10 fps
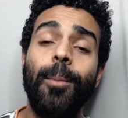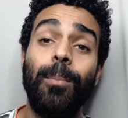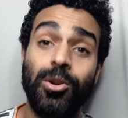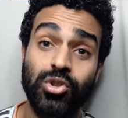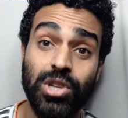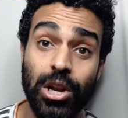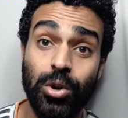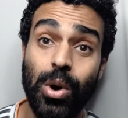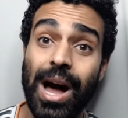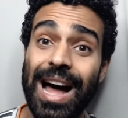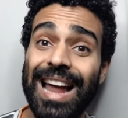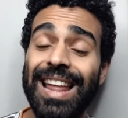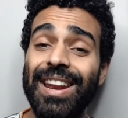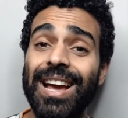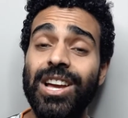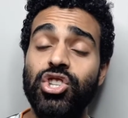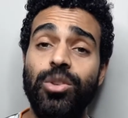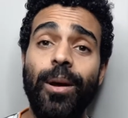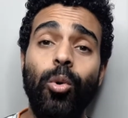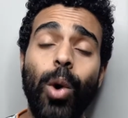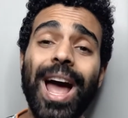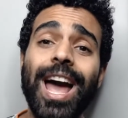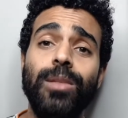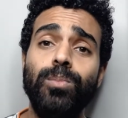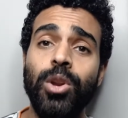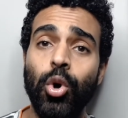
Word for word: مارسيلو على الناحيه الشمال واحد من